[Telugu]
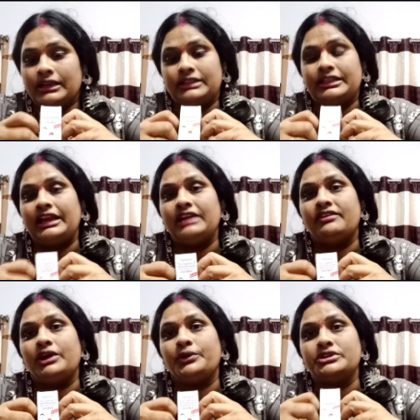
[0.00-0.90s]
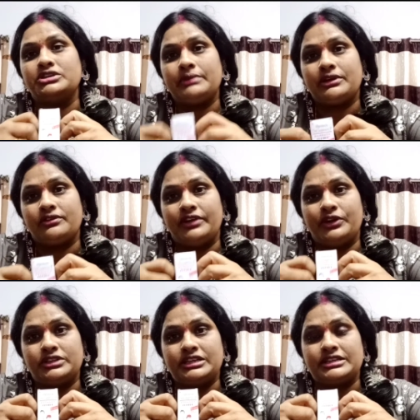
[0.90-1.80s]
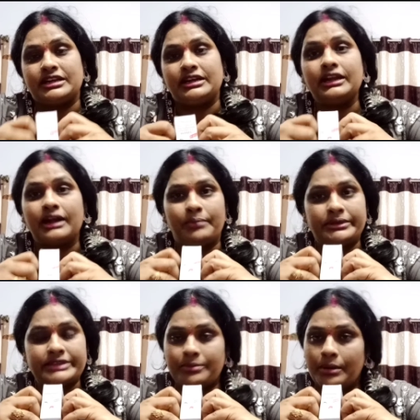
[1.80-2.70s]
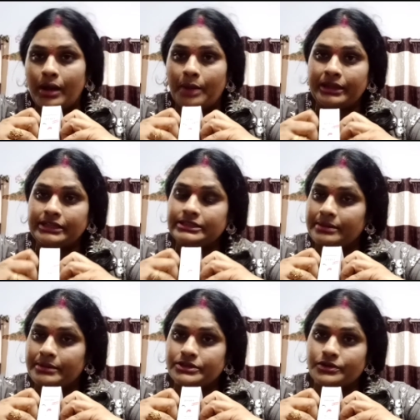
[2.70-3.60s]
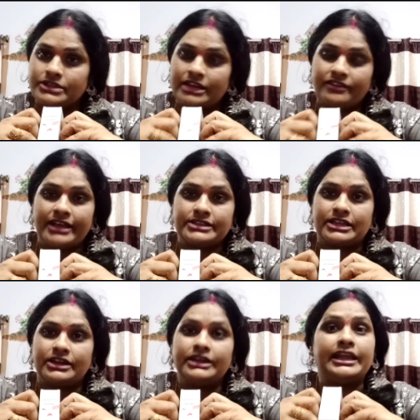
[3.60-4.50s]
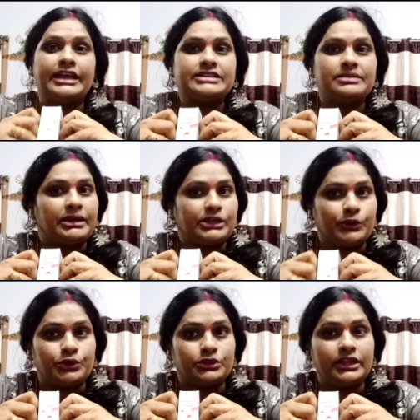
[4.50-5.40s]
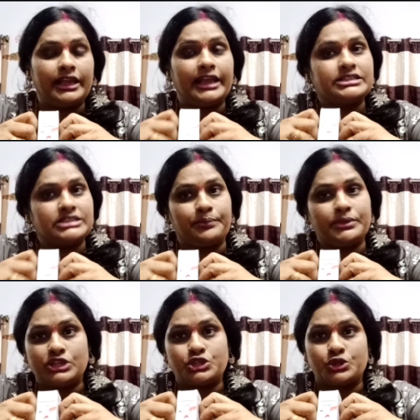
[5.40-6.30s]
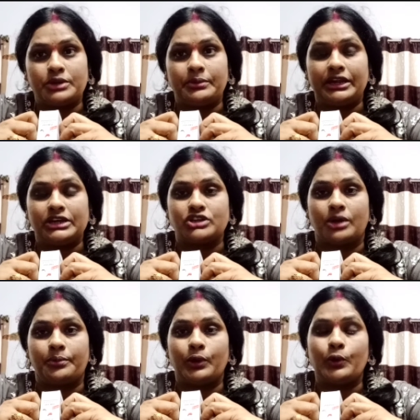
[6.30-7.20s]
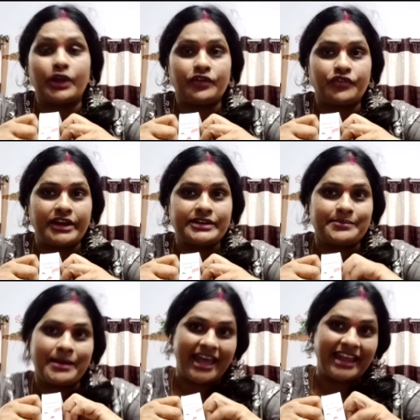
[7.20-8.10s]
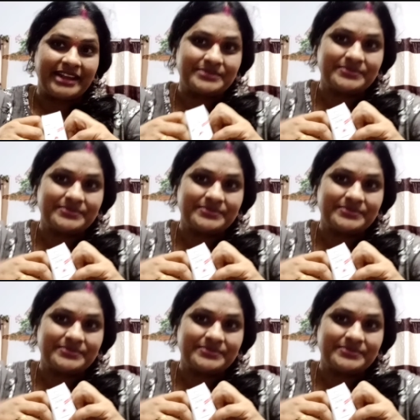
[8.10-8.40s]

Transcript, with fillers: ఇది తెలియని వాళ్ళ గురించి మీకు వీడియో తీసానండి కంపల్సరీ మా బాబుకి అయితే త్రీ మంత్స్కి ఒకసారి వేస్తానండి ఏజ్ని బట్టి ఉంటుంది ఏజ్ చెప్పి తెచ్చుకోండి మెడికల్ షాప్లో ఓకే ఫ్రెండ్స్ బాయ్